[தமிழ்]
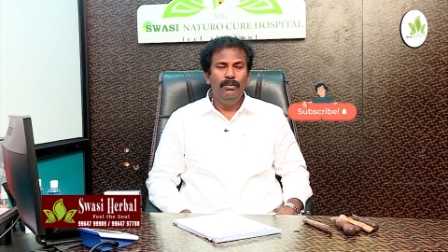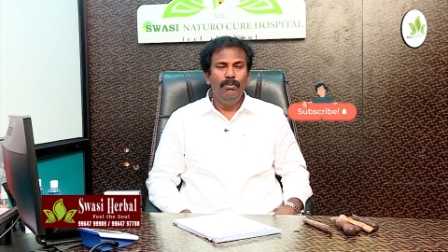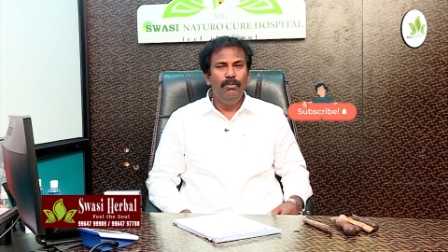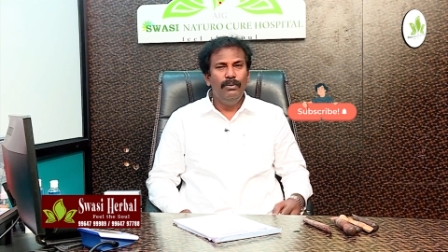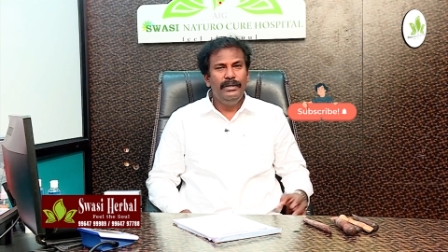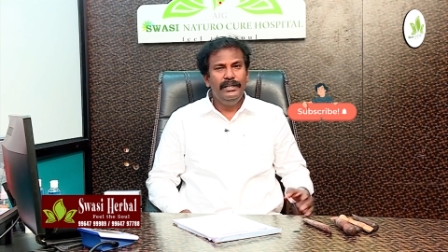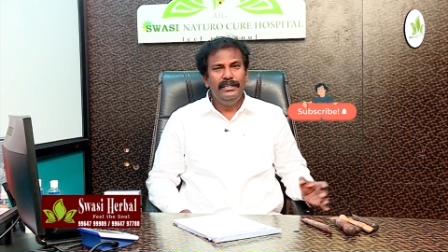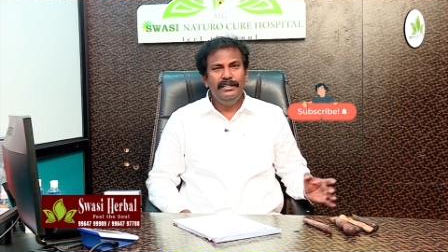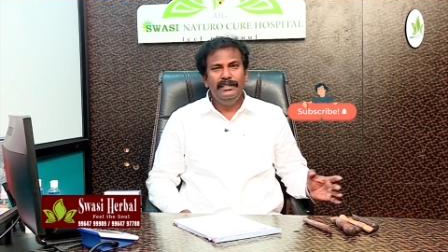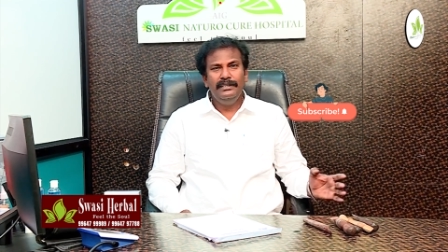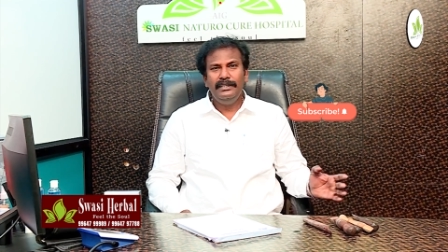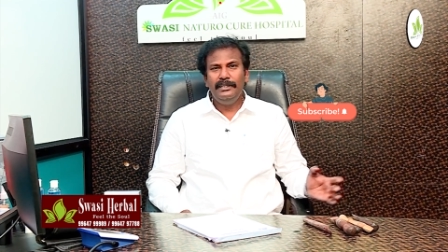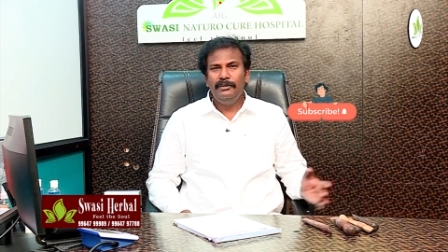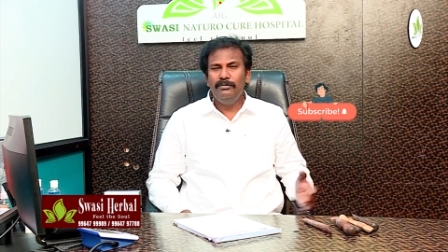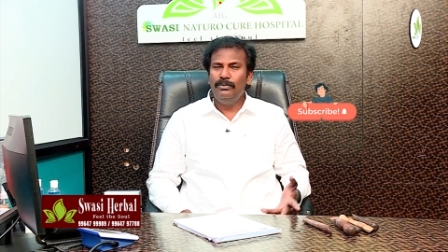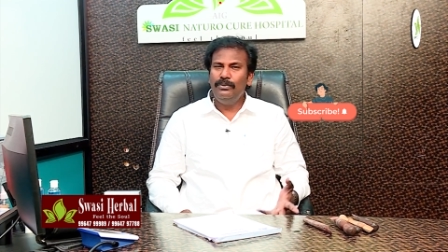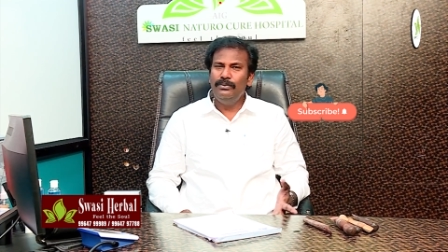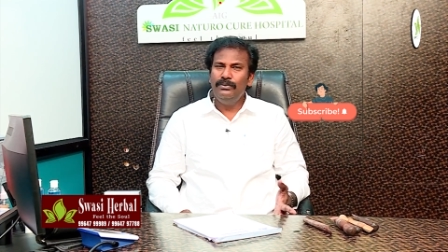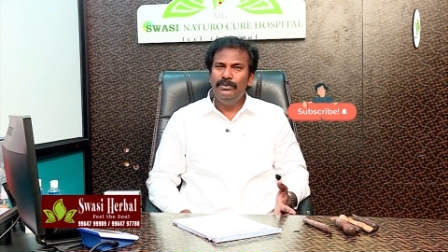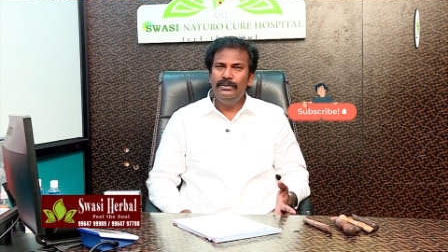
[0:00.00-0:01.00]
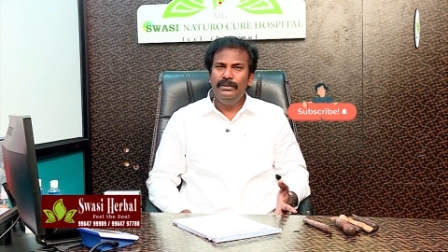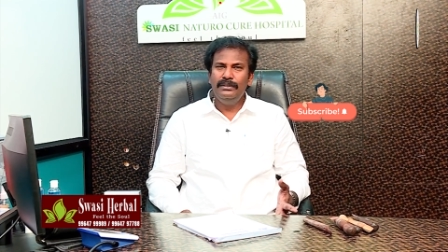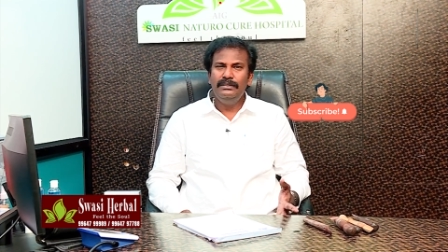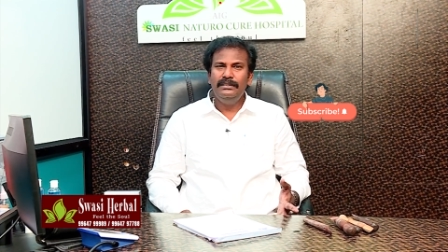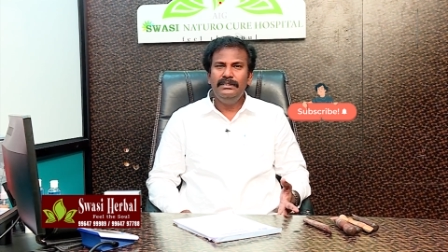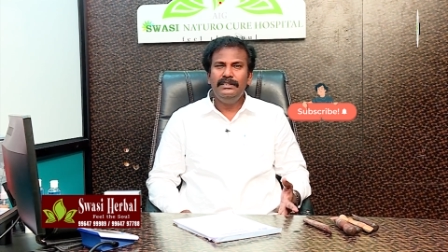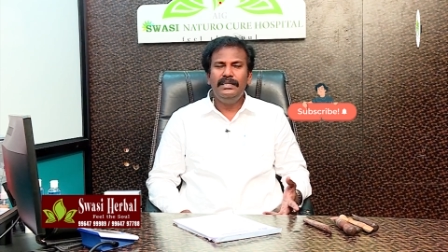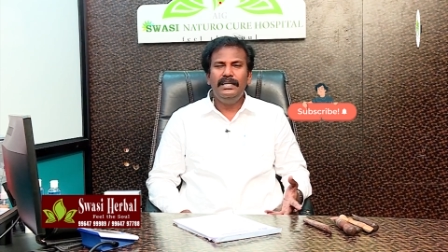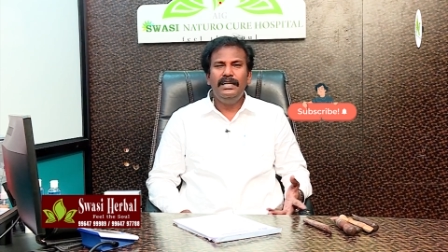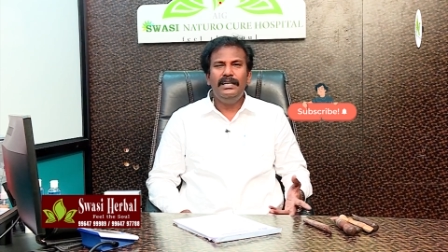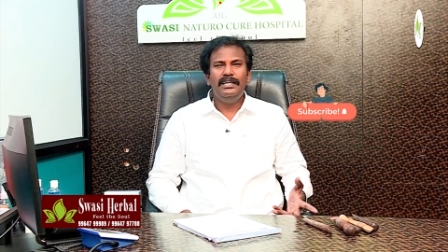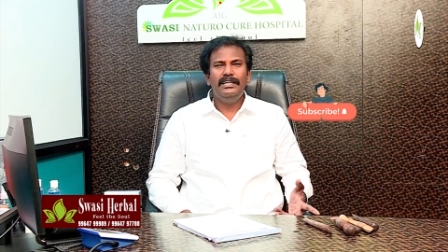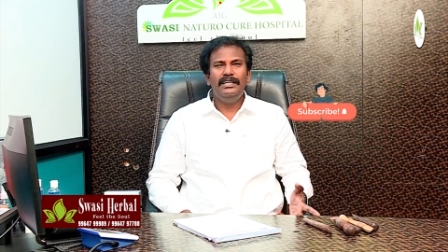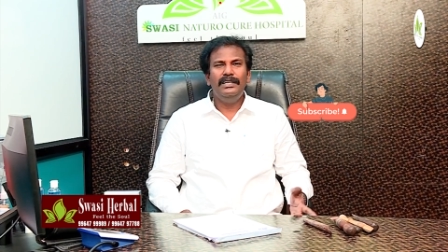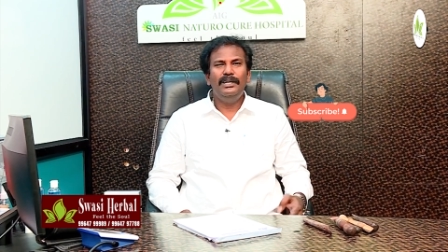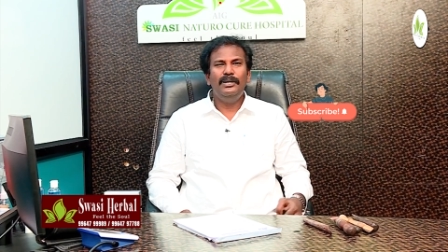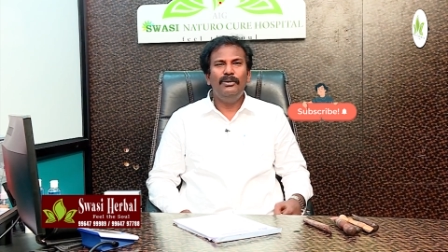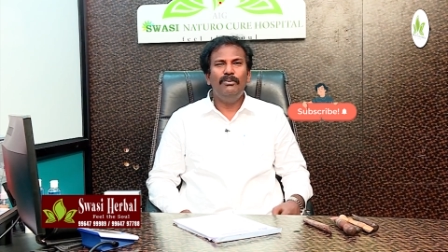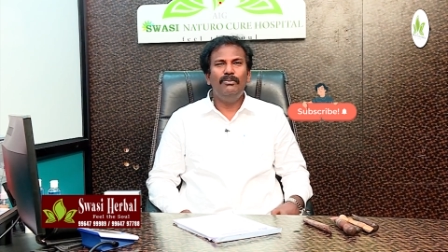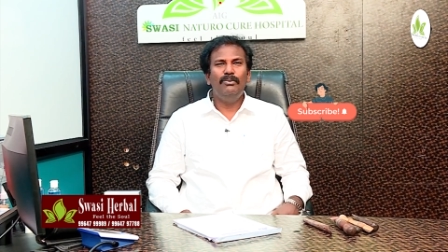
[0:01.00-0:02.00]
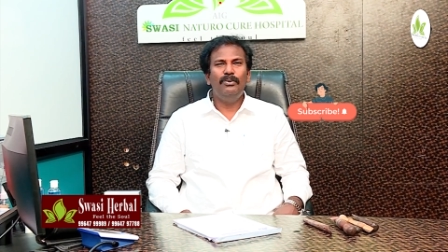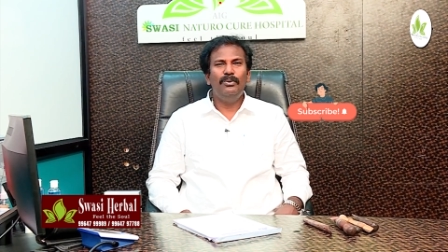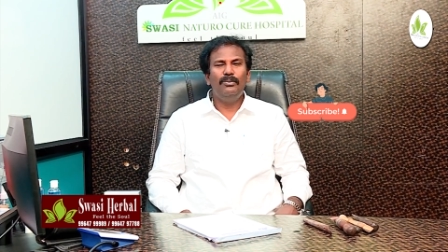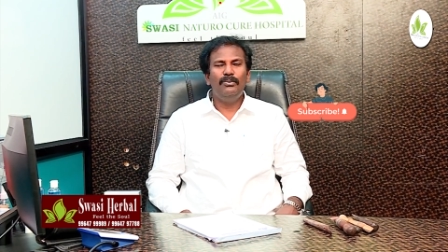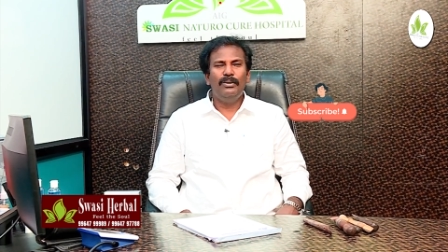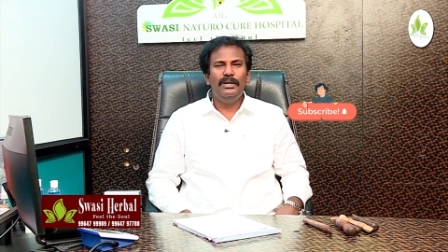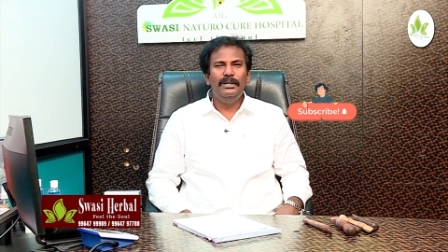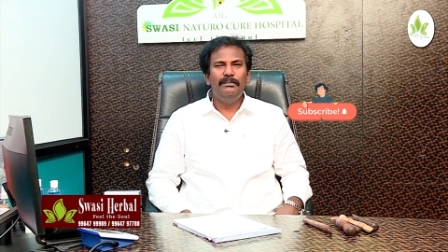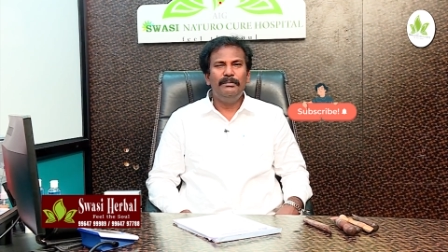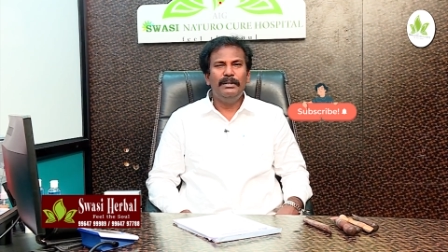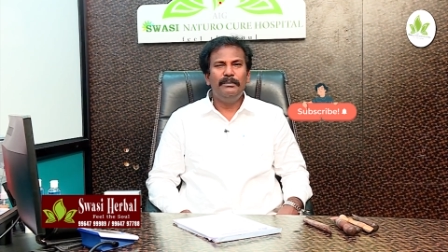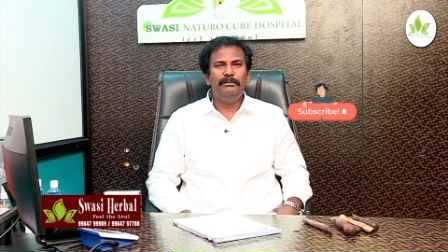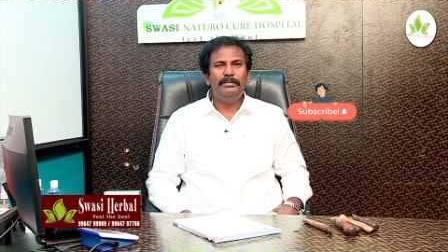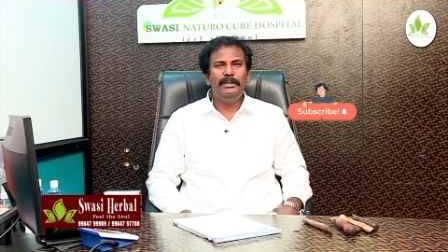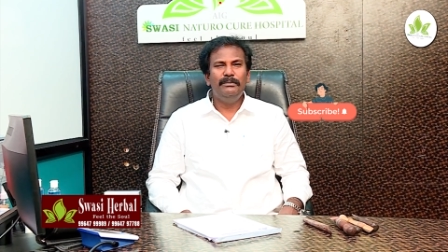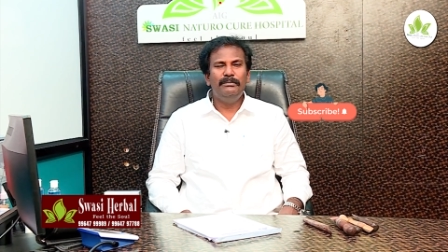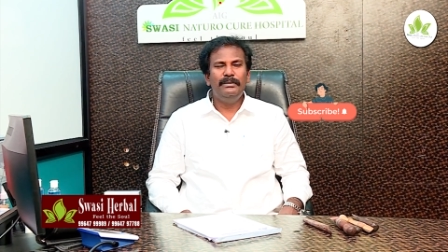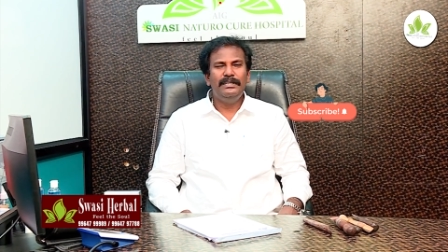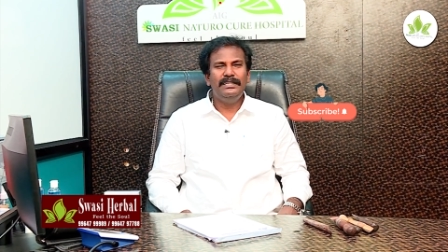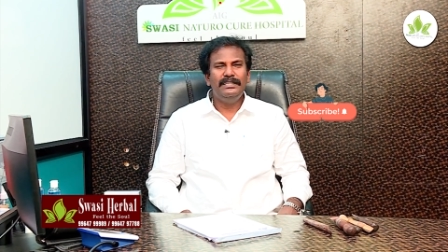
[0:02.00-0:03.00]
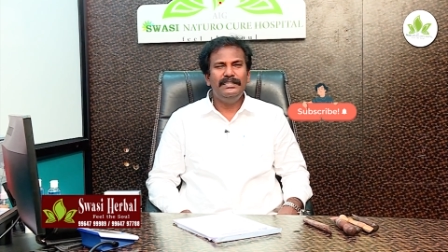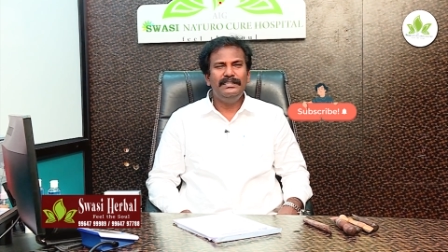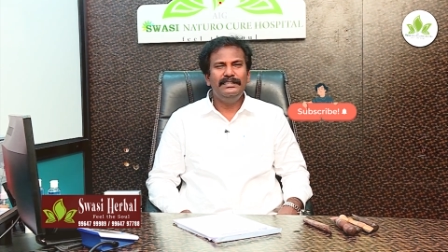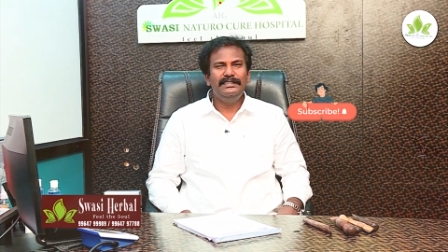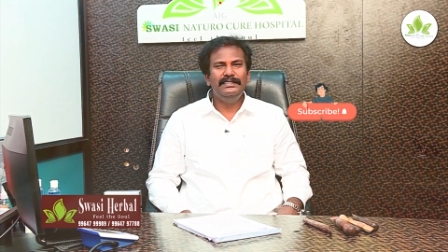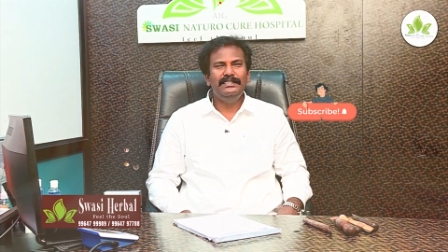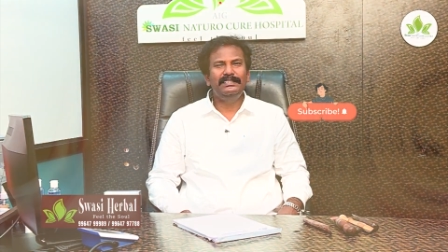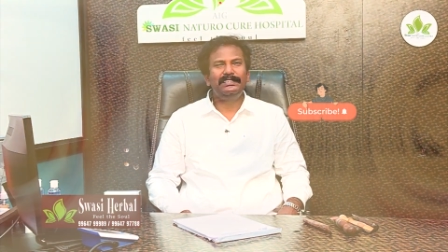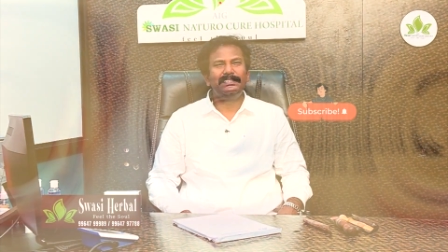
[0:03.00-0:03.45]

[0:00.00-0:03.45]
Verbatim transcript: ஒன் இயரே முடிஞ்சிருது ஆனால் ஒரு குரலை மனப்பாடம் பண்ணுறதுக்கு